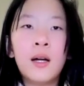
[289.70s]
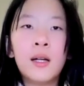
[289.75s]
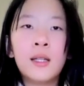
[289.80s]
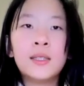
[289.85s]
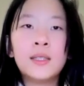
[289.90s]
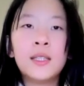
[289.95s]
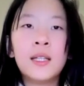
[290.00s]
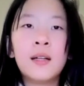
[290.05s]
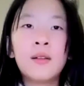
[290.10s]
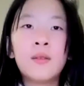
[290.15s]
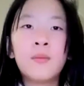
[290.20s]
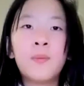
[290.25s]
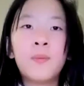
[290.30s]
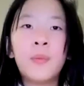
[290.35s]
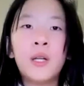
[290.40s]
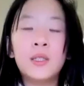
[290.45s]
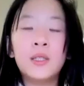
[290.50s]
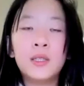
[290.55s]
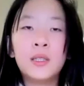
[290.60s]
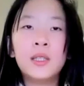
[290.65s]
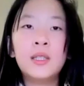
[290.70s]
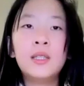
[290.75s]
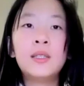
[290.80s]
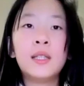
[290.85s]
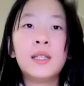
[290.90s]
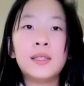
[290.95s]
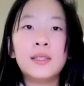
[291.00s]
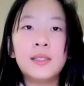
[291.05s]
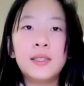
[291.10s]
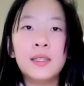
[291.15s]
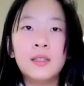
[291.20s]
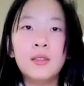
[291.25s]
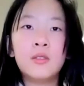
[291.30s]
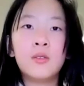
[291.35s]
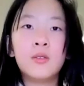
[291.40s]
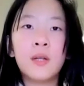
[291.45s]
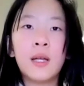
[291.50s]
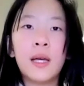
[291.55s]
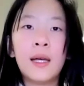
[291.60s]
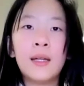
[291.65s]
而将本真展现
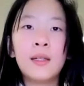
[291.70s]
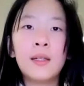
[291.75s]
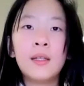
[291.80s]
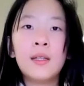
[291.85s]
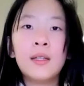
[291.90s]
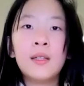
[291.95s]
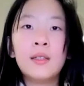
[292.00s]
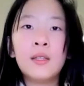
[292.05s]
出来，